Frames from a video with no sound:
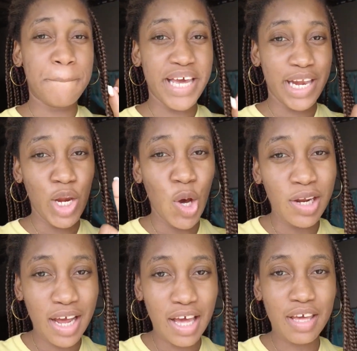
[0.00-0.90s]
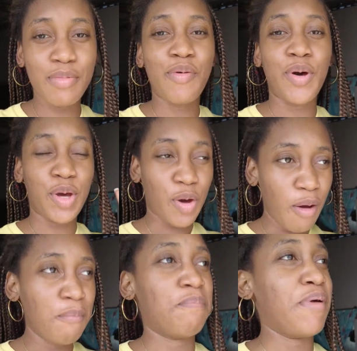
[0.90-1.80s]
pelona y me voy
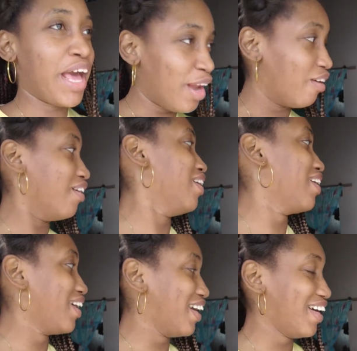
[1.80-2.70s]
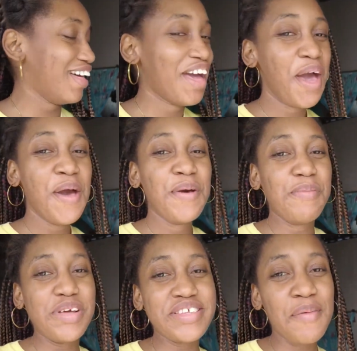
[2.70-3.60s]
con pelo.
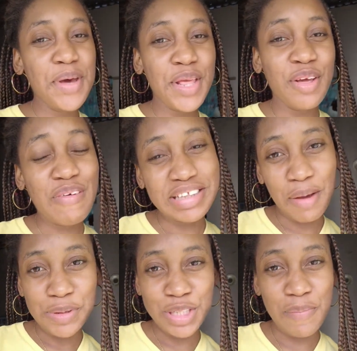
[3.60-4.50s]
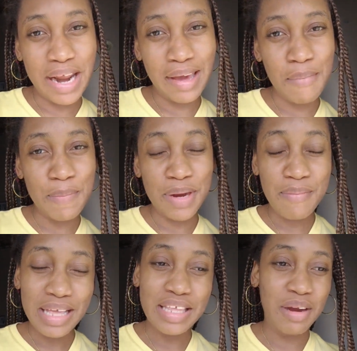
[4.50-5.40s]
mis amores no falta mucho para que mi
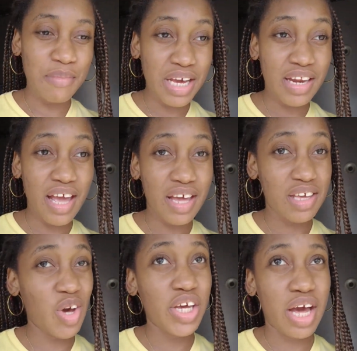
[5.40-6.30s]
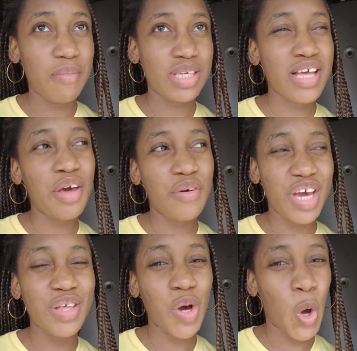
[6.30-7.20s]
prima termine. Y oigan, me está
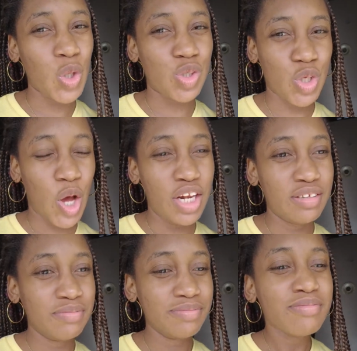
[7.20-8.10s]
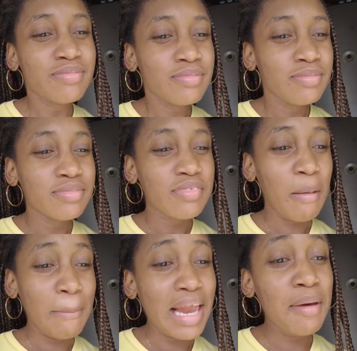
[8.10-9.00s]
lloviendo con sol.
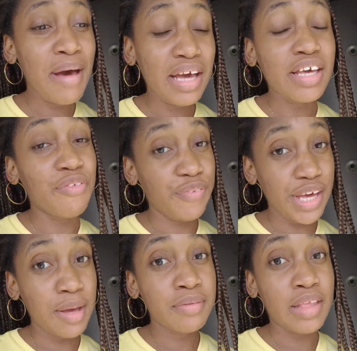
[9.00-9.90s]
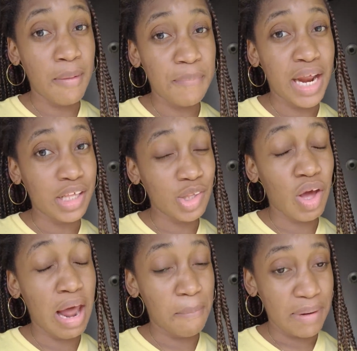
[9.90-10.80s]
Vale más que fui
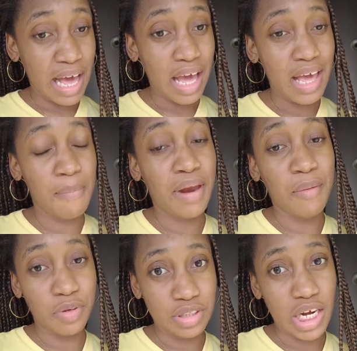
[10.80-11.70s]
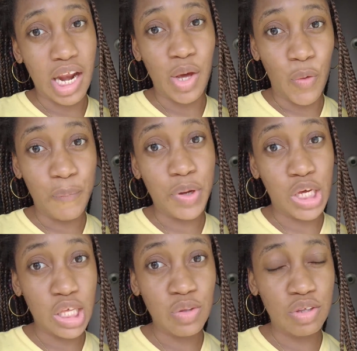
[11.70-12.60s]
tempranito a la playa para mostrarles un
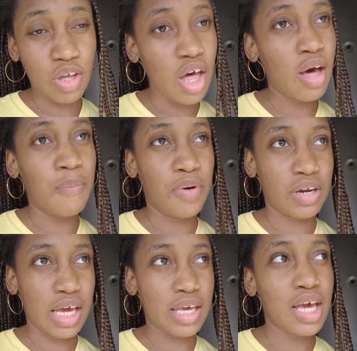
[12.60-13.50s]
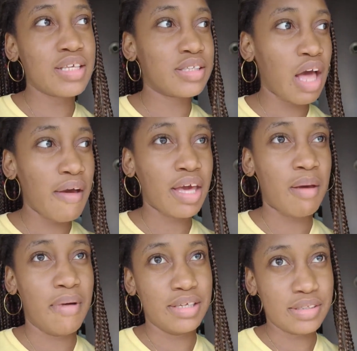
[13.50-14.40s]
poquito y todo, porque quién sabe
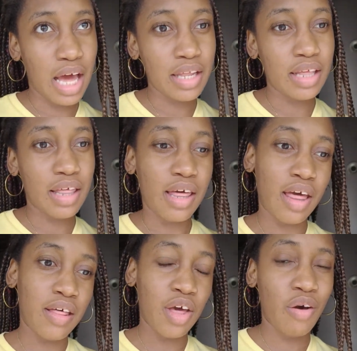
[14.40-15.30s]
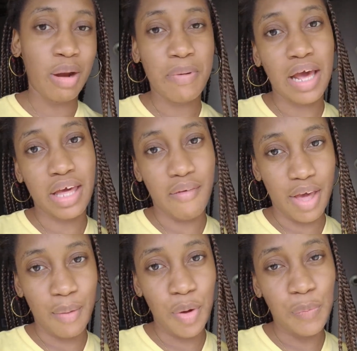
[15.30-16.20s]
que más tarde deje de llover para que
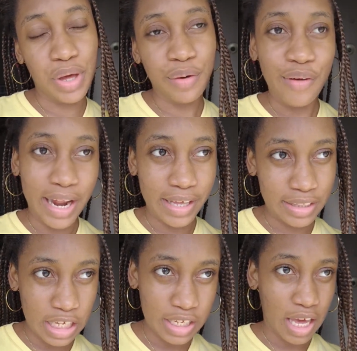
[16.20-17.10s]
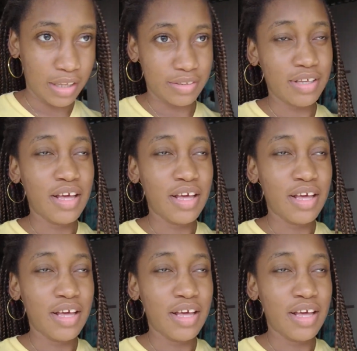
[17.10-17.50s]
vayamos pues con las niñas.